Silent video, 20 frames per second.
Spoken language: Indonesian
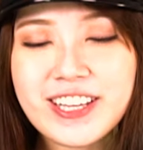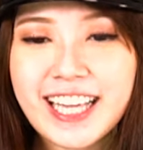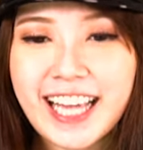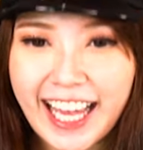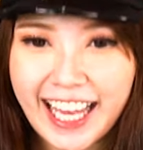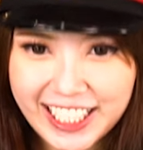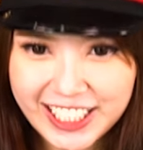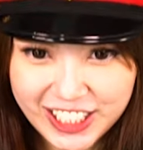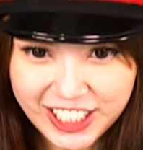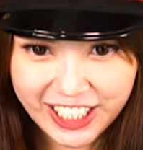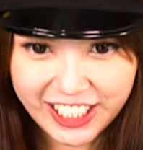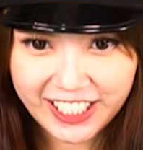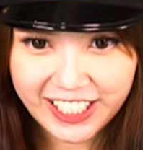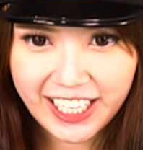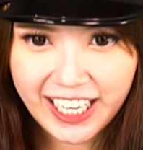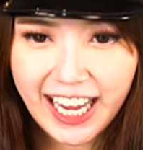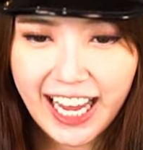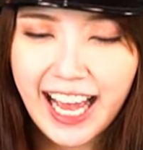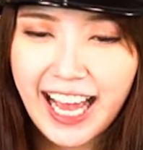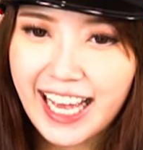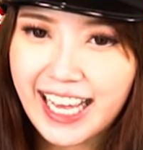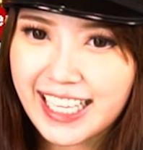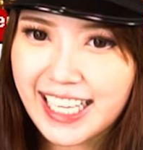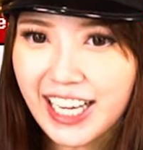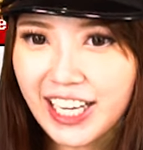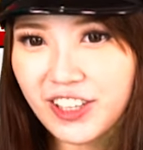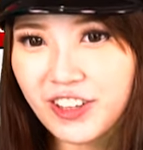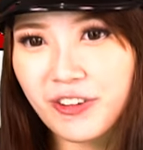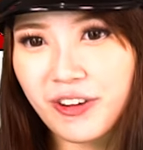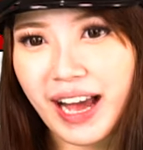Kinger.
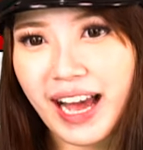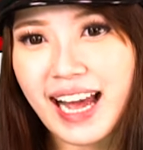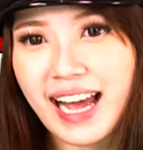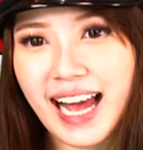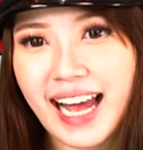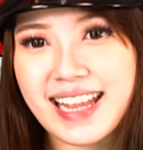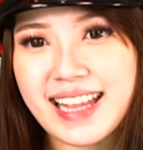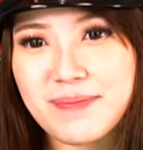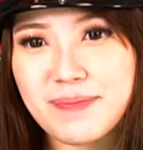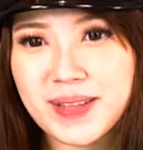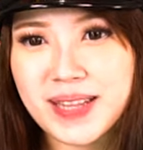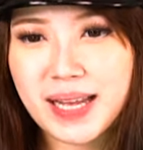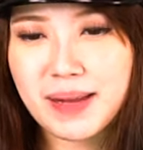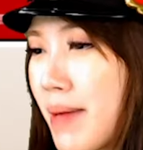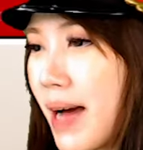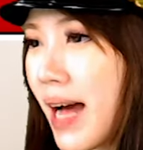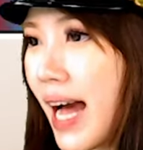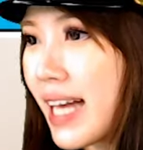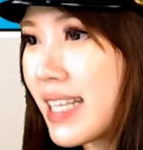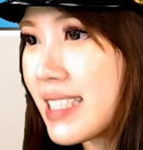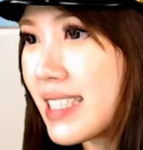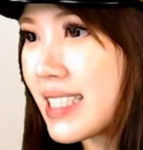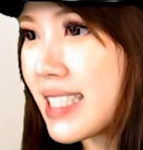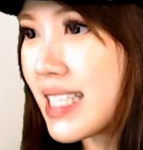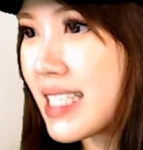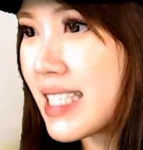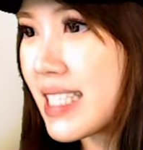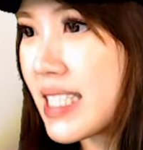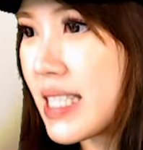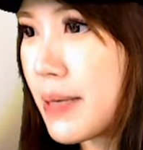Yang kedua, ada penambahan
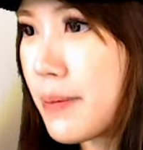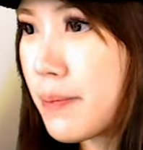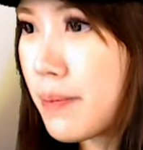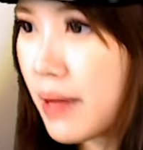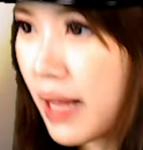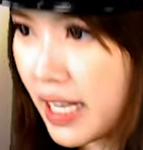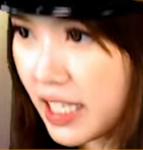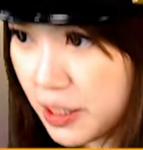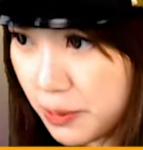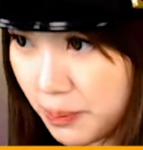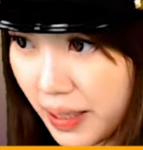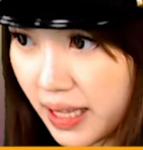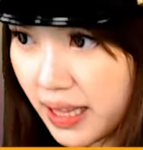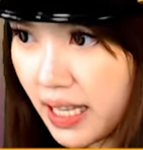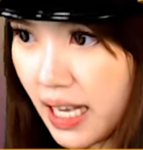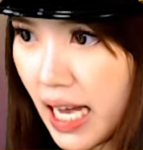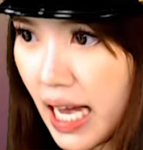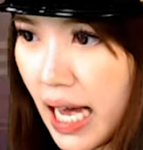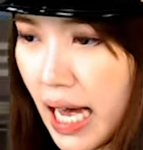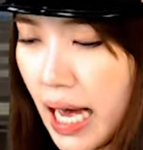sistem Blacksmith.